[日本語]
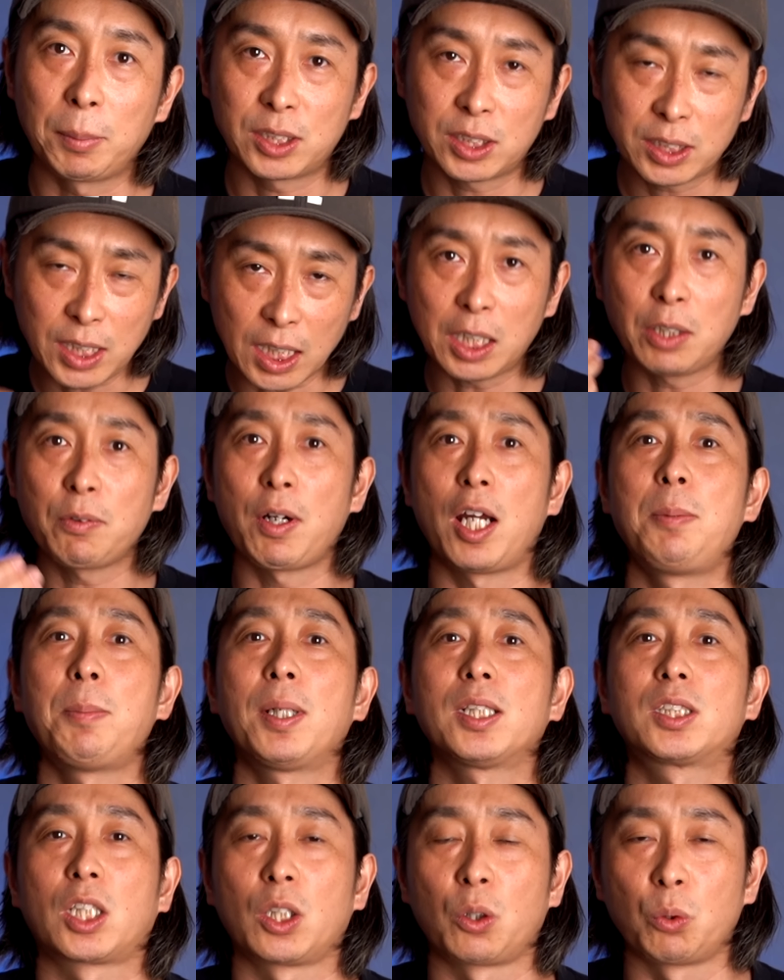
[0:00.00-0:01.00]
まあ、つけてはい
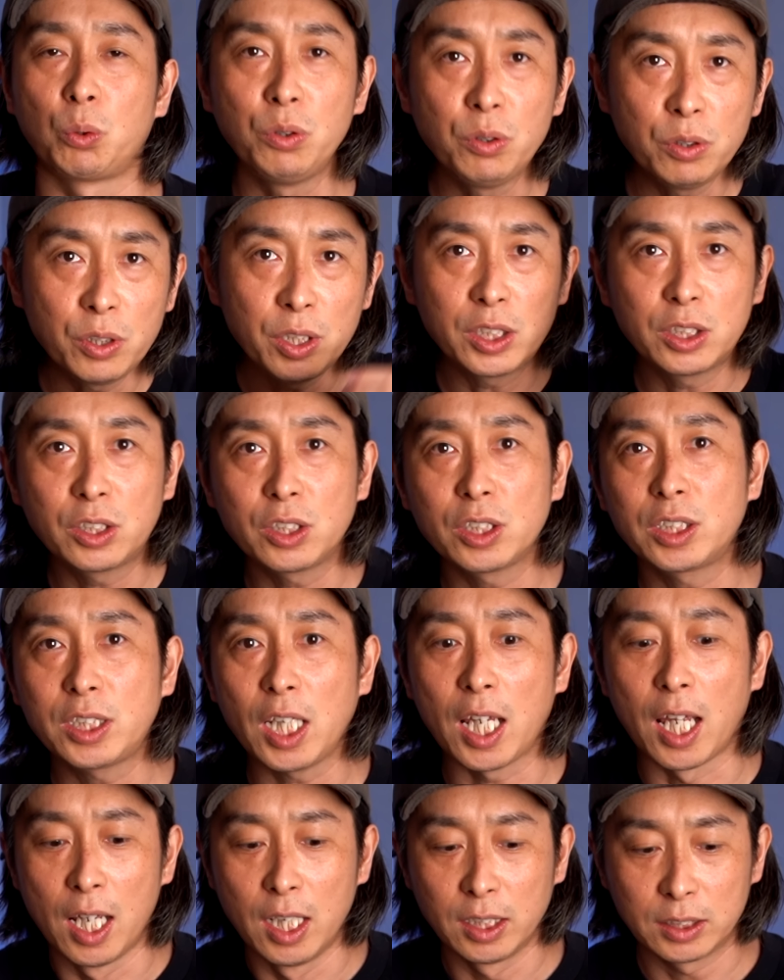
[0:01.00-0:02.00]
ますけど、紛失し
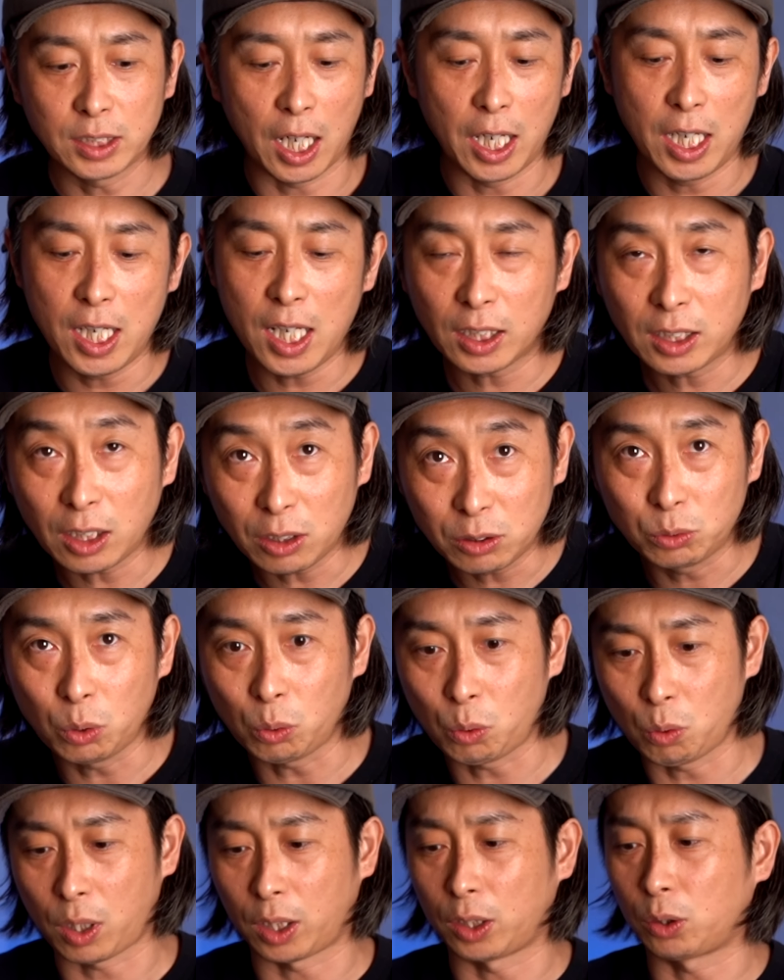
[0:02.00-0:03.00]
て、さあ、エアタグ
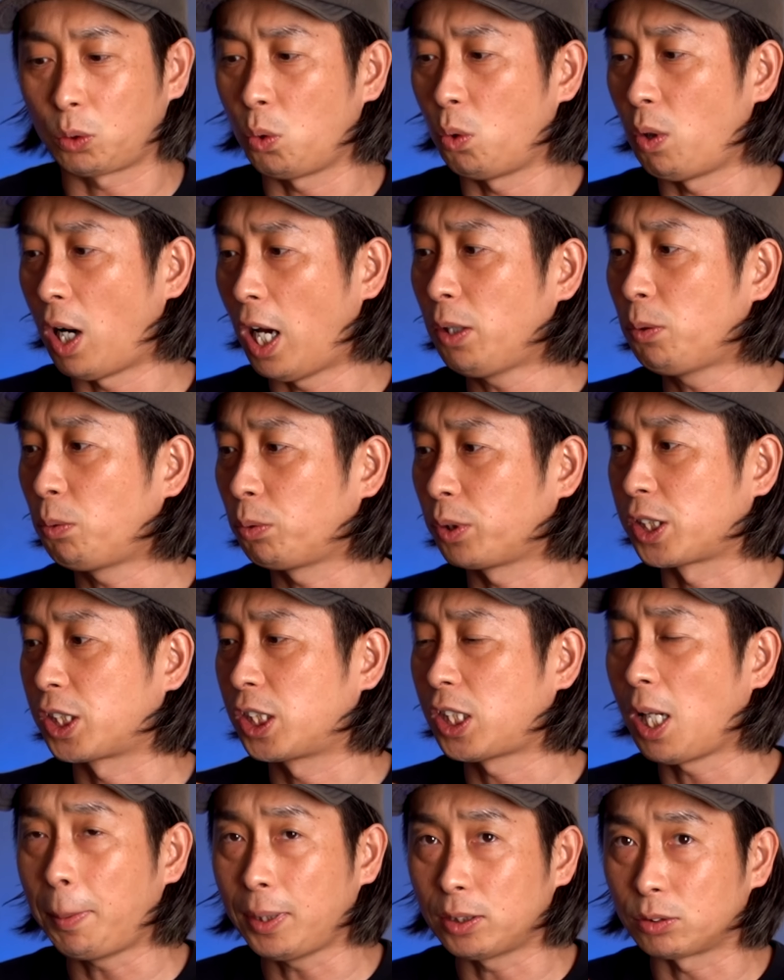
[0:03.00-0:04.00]
どこかでこう iPhone で
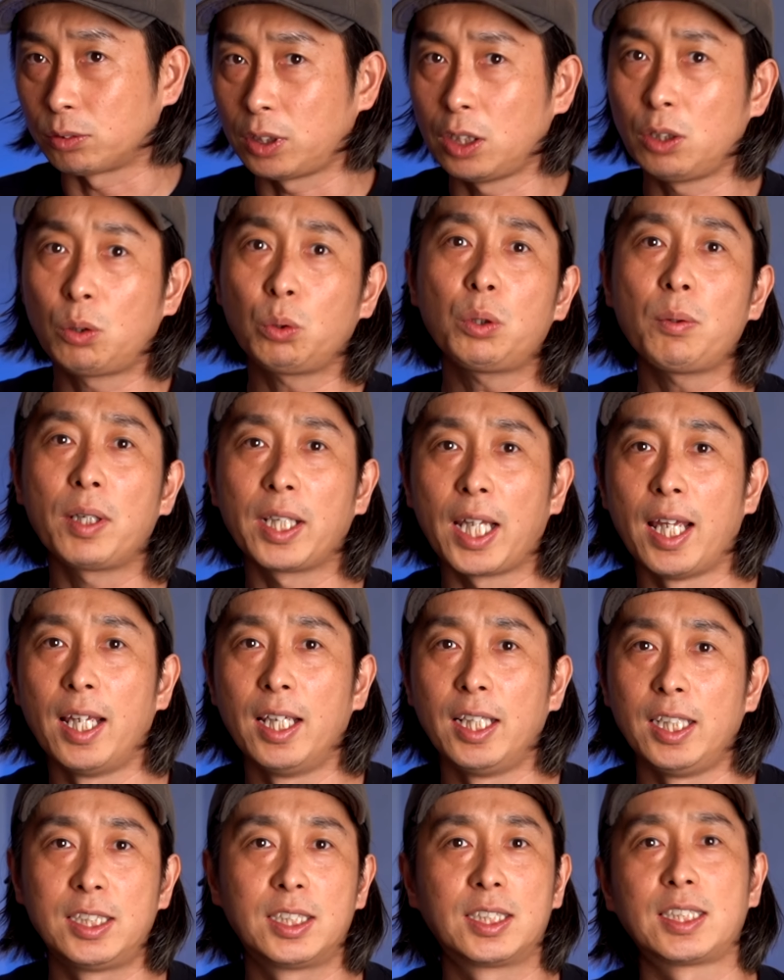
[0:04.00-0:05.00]
調べるっていうことはね、
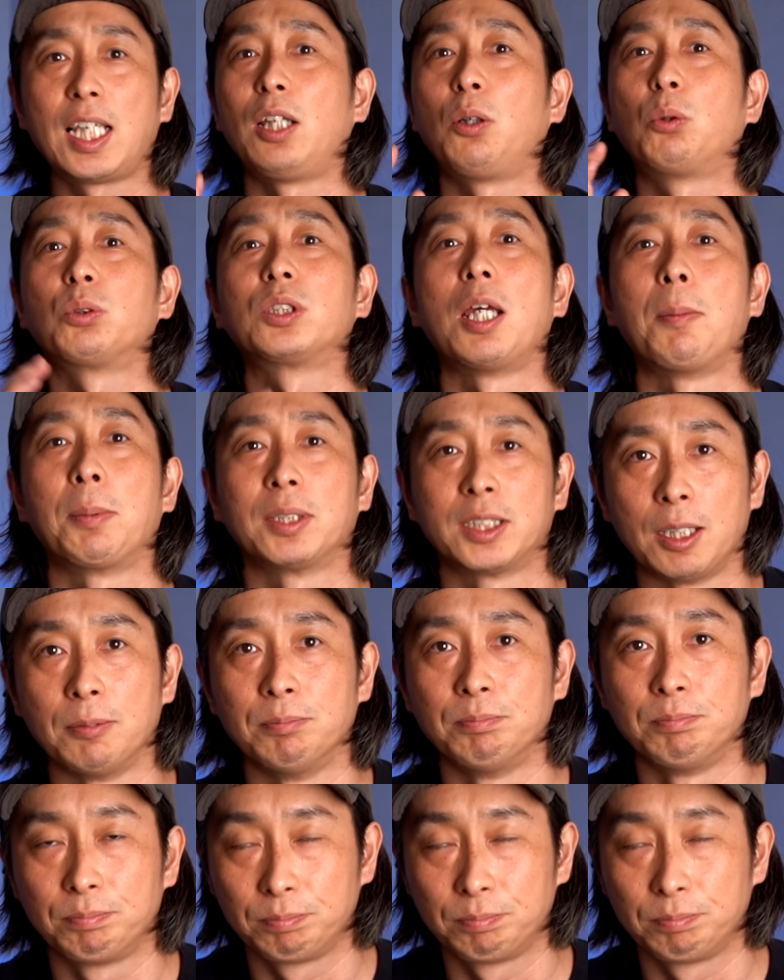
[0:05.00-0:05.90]
一切ございません。